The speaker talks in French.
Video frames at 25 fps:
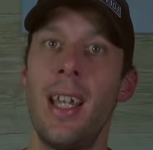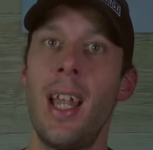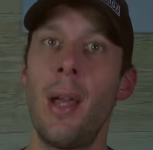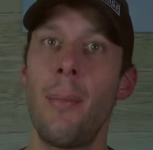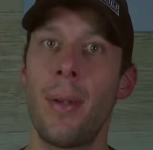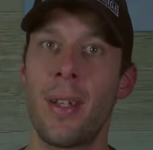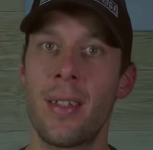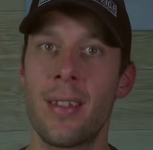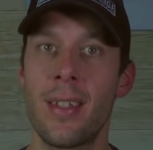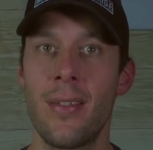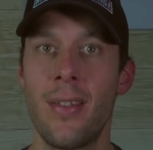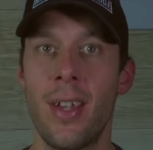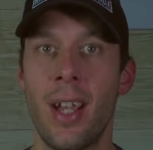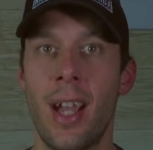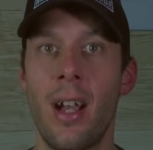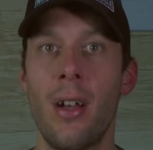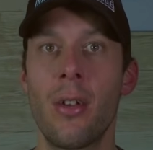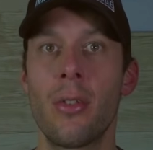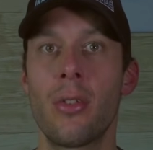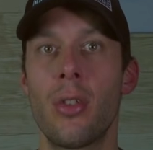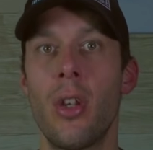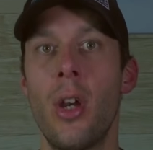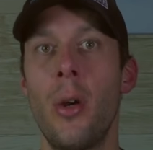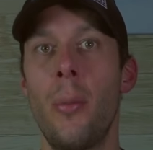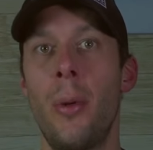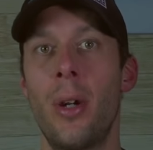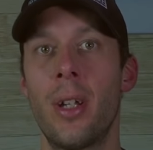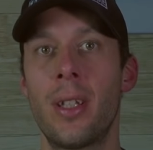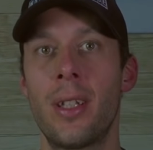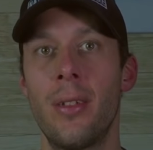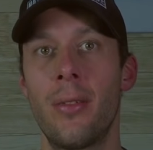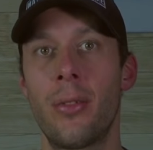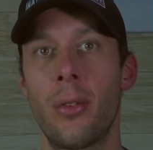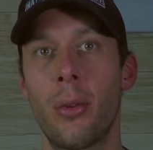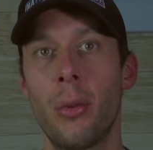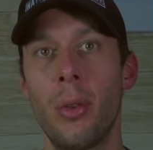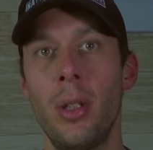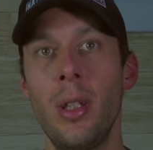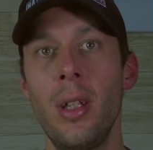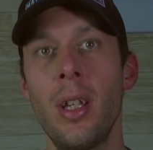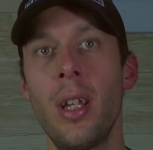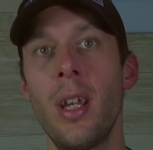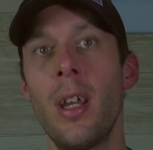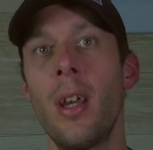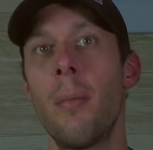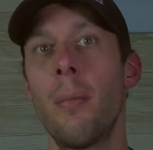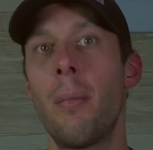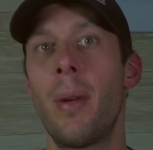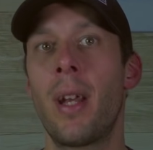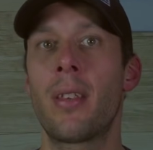La persévérance a porté fruit
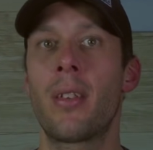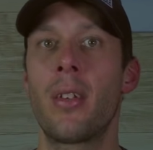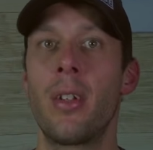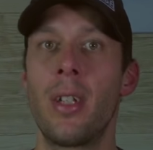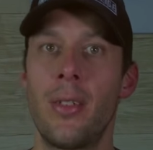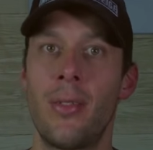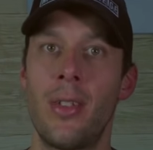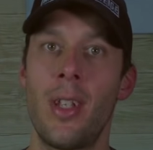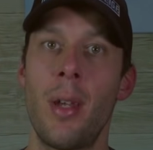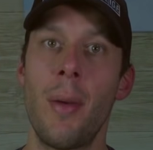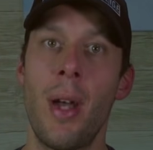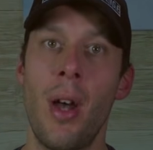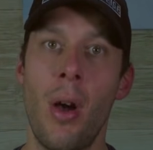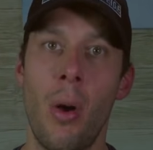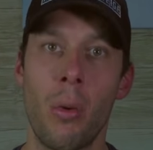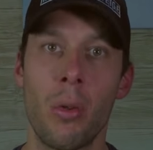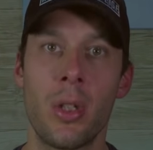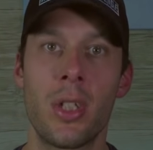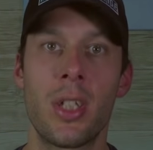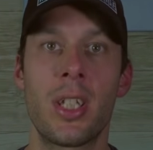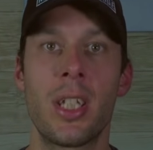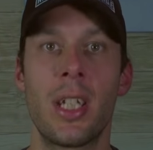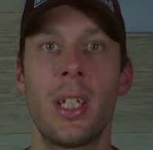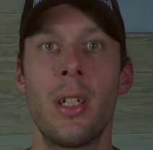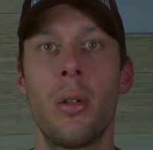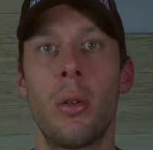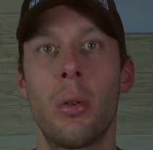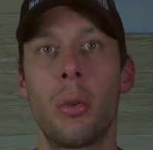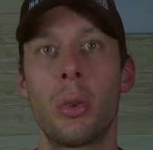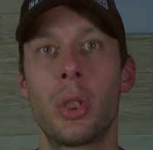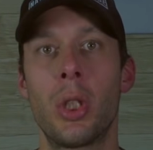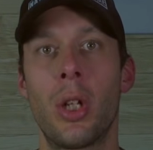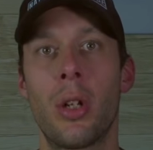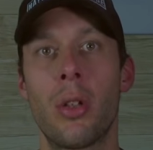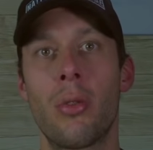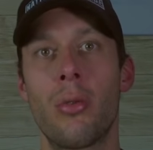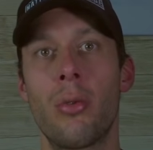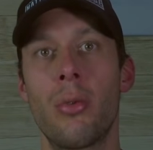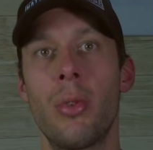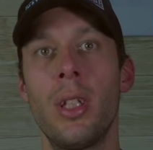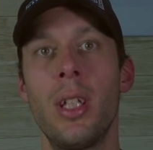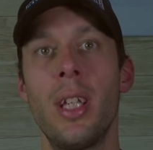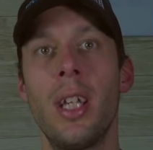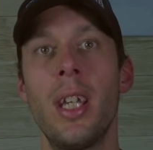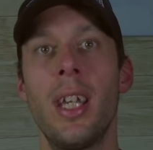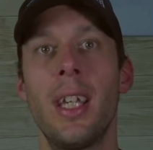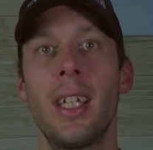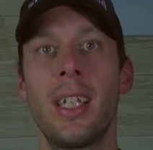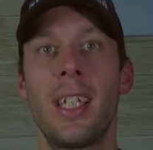parce que évidemment, on le sait, aujourd'hui,